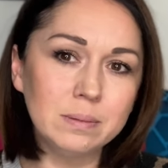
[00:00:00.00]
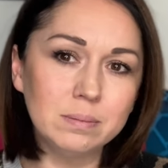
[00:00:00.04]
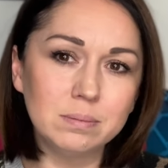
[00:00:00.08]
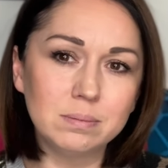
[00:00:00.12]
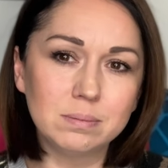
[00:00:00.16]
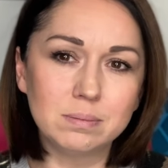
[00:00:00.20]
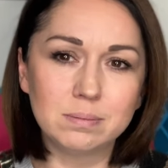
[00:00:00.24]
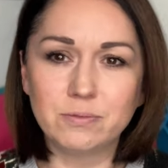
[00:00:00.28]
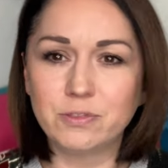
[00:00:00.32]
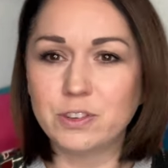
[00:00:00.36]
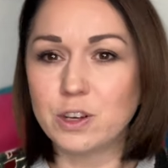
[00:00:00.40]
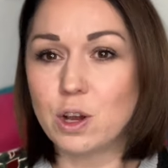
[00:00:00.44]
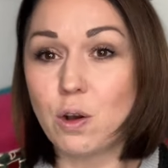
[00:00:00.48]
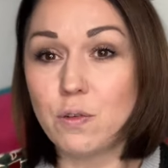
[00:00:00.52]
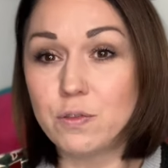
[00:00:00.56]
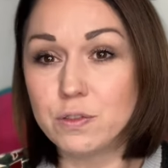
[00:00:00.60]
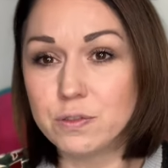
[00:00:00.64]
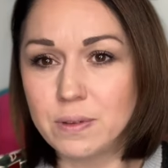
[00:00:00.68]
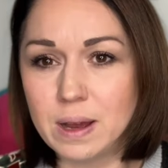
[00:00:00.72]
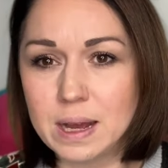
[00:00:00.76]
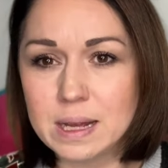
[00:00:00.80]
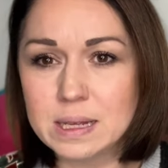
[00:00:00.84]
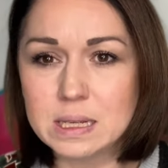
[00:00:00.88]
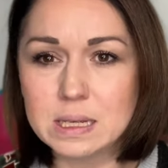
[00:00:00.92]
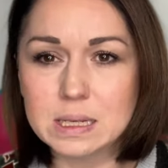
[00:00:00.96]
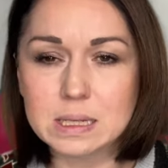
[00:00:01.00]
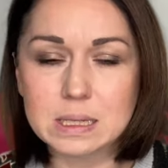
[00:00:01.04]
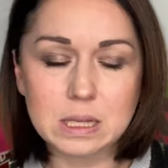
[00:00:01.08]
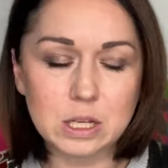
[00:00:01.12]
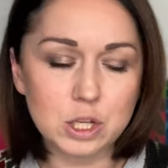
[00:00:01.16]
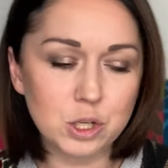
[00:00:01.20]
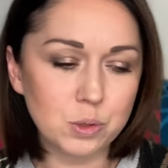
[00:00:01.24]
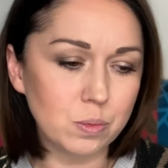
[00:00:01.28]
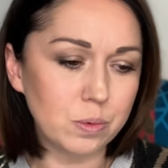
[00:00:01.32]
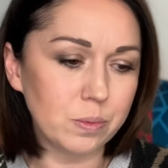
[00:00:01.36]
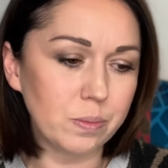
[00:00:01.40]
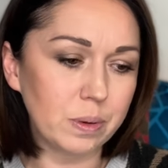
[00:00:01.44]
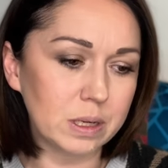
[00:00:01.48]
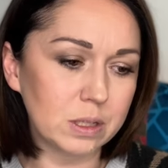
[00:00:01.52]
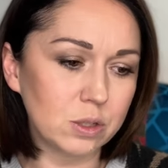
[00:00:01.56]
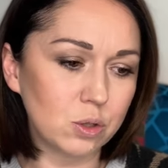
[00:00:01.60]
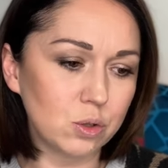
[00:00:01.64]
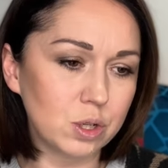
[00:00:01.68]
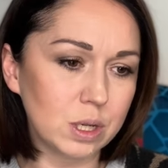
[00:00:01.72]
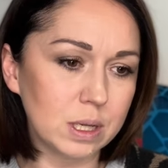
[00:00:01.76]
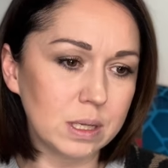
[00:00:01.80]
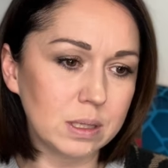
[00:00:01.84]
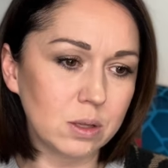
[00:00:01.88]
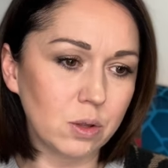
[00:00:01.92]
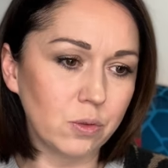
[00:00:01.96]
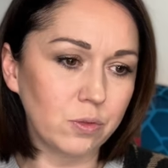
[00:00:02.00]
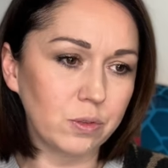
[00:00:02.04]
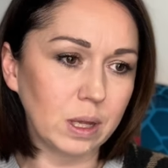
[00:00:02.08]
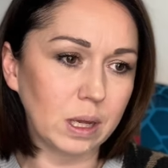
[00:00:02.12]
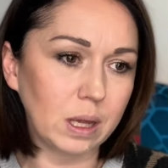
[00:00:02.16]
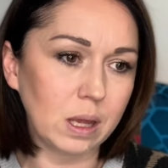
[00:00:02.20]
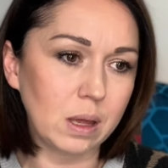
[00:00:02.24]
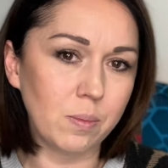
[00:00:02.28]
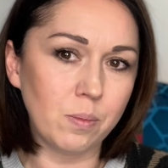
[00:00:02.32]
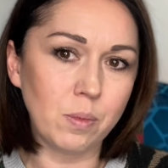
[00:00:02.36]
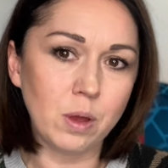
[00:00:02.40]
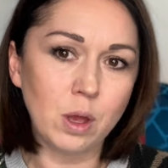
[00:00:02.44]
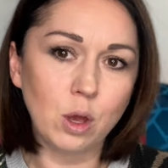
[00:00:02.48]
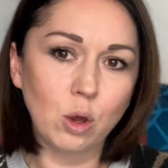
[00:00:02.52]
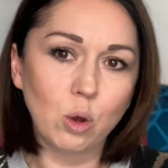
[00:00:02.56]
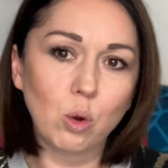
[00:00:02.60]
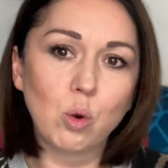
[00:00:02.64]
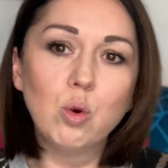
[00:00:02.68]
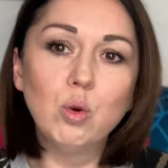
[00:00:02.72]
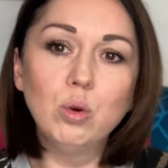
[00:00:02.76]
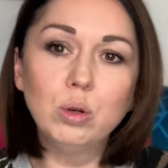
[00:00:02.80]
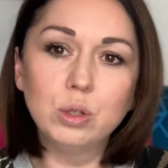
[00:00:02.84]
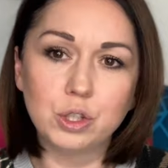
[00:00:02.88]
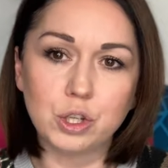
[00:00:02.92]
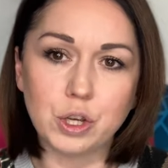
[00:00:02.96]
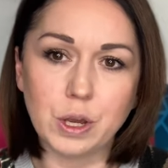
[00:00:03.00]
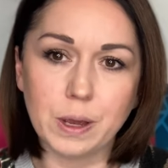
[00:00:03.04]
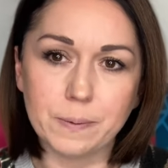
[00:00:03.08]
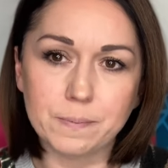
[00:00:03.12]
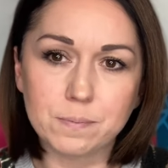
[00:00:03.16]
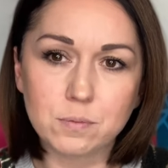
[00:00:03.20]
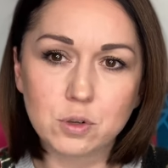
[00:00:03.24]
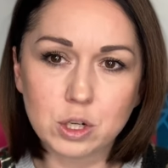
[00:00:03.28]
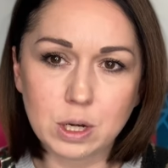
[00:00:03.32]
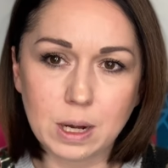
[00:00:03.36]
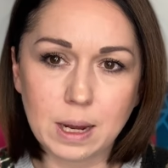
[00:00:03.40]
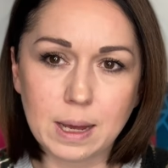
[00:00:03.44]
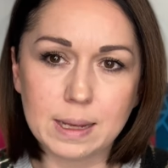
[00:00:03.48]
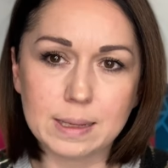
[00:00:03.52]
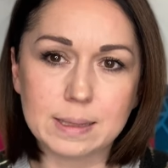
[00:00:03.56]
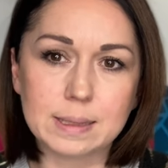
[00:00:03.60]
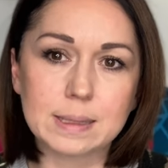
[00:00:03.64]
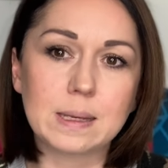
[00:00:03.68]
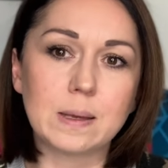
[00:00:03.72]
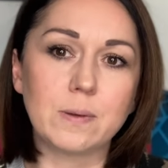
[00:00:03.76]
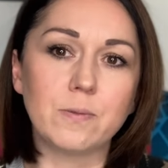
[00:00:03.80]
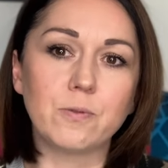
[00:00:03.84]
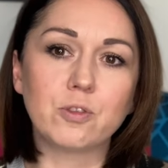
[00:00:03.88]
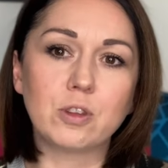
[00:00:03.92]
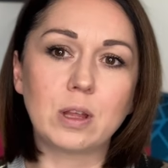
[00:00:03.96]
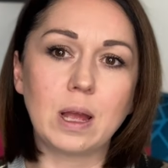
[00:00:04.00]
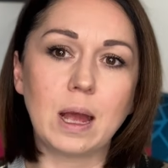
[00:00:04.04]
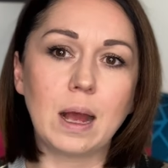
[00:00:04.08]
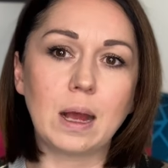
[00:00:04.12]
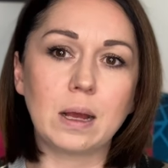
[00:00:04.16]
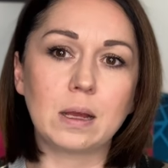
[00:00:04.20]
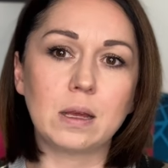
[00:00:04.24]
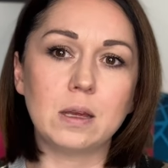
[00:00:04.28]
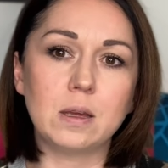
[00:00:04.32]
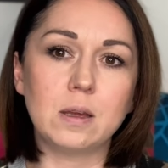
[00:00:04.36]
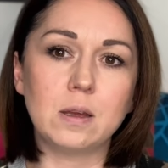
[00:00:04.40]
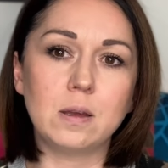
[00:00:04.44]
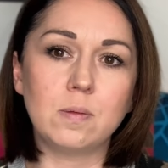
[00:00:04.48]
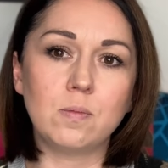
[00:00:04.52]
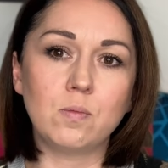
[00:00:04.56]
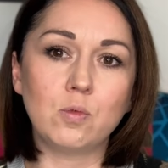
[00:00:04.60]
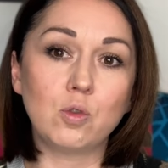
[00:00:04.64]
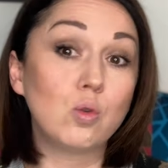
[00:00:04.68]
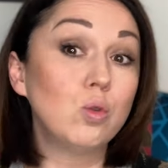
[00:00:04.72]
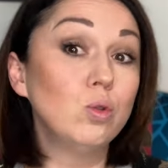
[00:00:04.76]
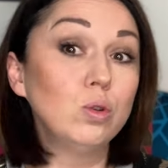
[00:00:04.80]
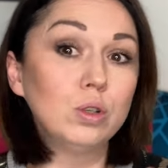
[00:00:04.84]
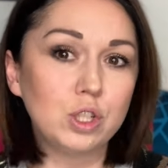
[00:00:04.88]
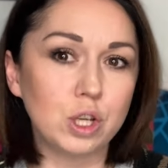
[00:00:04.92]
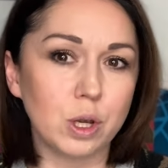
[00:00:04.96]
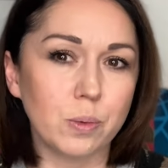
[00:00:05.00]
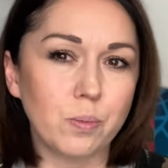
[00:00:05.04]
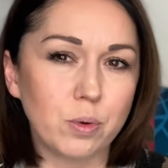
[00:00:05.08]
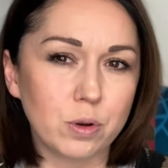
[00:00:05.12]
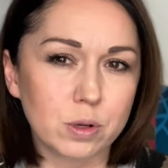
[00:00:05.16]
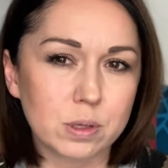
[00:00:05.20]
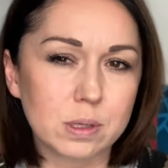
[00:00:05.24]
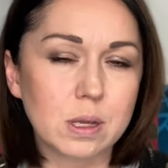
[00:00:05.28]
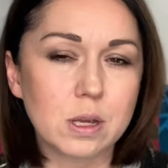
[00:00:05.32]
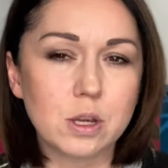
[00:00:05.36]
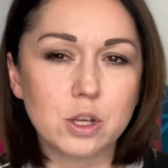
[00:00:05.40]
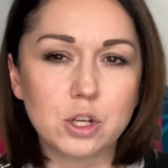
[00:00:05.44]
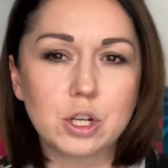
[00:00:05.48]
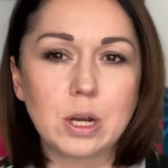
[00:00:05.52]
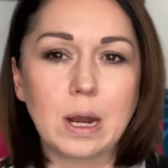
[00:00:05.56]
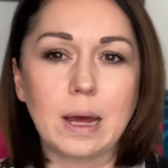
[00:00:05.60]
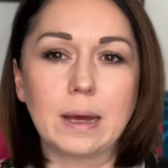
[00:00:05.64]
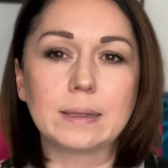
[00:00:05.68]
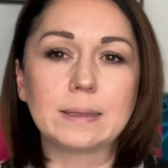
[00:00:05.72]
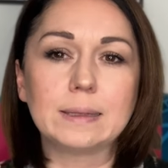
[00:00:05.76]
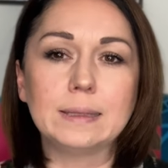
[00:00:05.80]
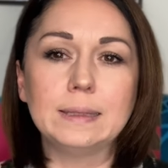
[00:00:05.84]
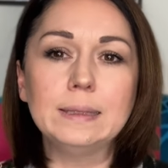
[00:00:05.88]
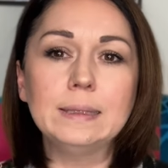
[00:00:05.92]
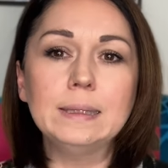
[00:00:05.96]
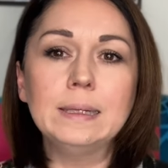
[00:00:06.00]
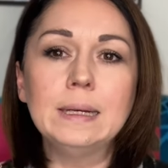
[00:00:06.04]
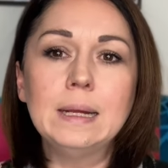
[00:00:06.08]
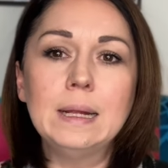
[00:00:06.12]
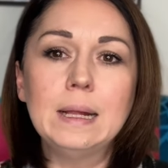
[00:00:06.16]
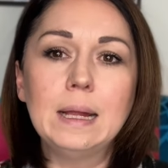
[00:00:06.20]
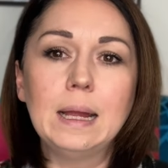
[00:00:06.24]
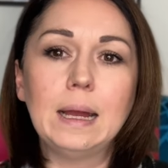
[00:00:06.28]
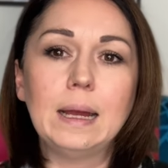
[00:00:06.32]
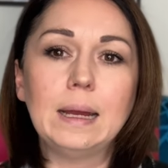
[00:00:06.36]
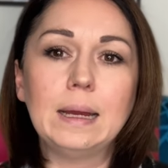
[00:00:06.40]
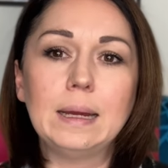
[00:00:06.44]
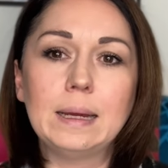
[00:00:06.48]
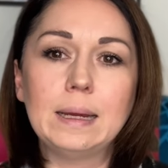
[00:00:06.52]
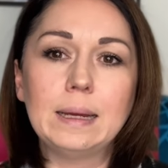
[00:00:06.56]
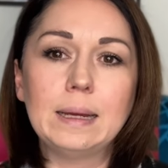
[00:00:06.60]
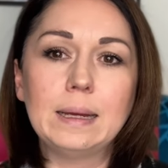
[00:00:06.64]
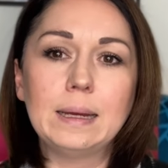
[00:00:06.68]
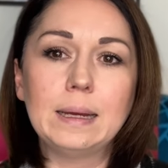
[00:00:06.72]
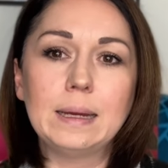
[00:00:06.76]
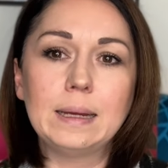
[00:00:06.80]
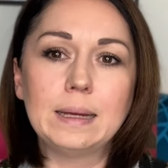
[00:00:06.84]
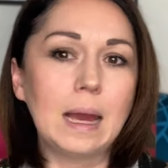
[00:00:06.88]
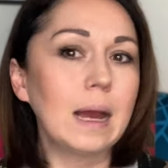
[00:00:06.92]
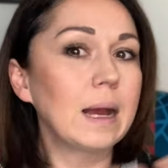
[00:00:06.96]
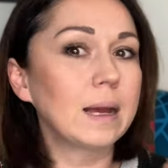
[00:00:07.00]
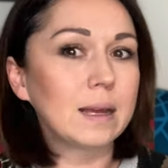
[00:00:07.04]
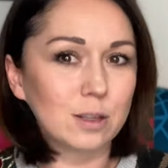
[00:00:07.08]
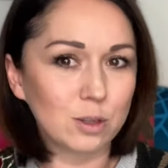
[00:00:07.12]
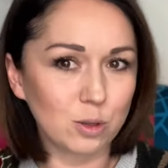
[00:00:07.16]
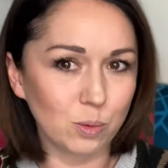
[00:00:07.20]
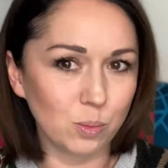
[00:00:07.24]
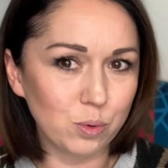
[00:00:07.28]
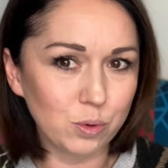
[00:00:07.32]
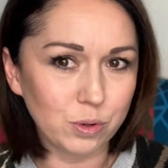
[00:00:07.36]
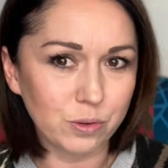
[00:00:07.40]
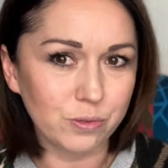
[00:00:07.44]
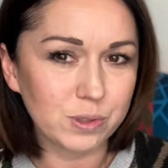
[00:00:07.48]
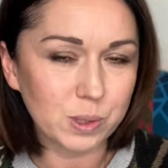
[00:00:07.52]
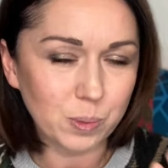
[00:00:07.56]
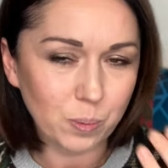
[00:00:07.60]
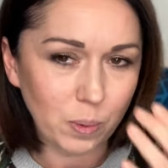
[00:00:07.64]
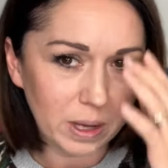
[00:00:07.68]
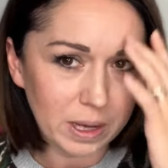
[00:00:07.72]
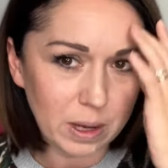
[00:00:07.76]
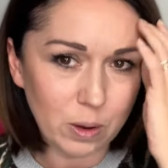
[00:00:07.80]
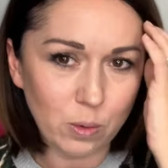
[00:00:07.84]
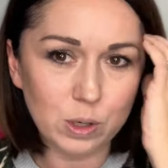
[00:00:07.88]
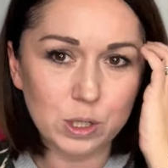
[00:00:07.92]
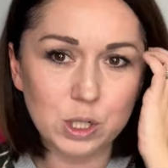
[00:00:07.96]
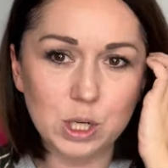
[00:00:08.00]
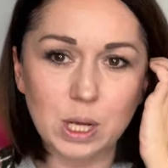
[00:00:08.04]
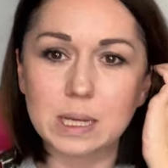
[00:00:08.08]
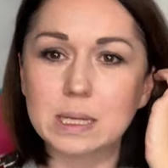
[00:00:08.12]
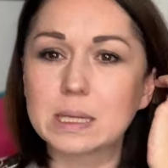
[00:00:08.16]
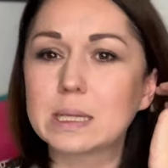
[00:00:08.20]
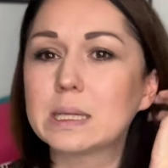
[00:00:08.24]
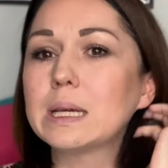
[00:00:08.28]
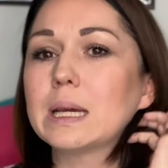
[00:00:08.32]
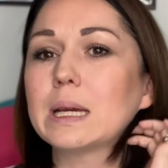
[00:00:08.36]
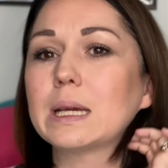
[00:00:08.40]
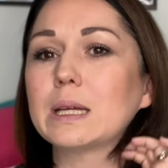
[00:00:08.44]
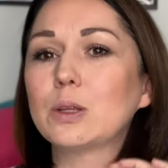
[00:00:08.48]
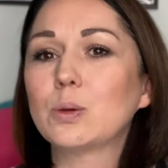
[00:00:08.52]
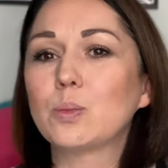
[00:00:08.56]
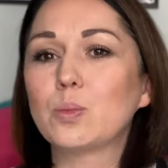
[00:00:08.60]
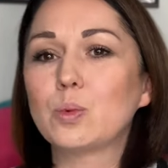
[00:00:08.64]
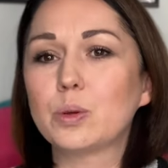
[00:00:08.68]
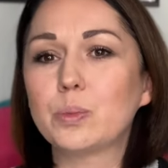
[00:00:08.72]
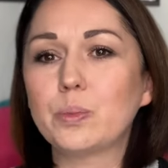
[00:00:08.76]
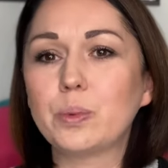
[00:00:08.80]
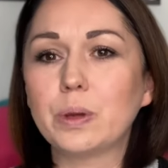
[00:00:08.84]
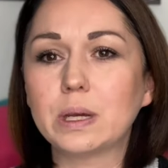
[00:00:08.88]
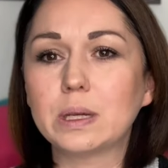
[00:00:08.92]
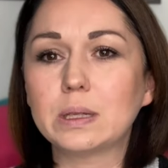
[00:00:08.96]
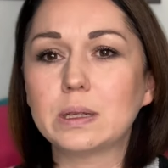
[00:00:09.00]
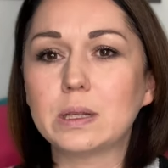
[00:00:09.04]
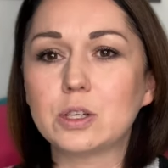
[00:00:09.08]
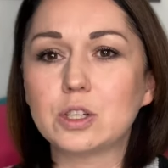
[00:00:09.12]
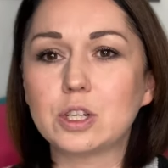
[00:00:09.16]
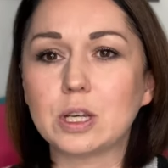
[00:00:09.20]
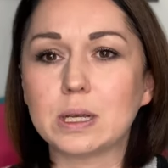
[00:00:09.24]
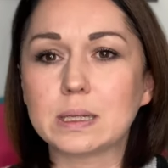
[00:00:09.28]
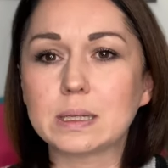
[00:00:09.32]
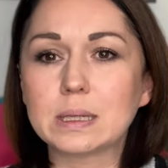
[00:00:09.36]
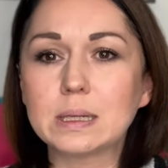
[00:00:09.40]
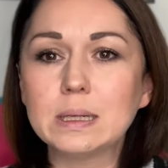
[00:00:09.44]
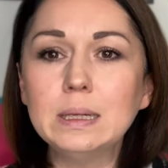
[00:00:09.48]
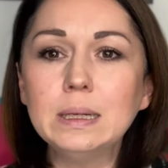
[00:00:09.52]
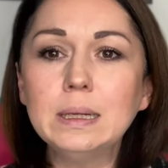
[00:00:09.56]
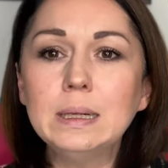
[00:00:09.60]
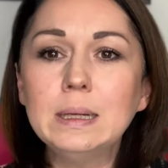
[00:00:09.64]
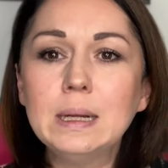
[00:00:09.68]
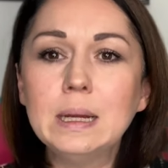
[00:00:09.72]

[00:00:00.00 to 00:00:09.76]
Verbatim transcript: My wychowywani jesteśmy bardzo często w takim kulcie szlacheckim, w takim kulcie polskiej szlachty. E, jakie to były wspaniałe czasy, jakie to były piękne czasy.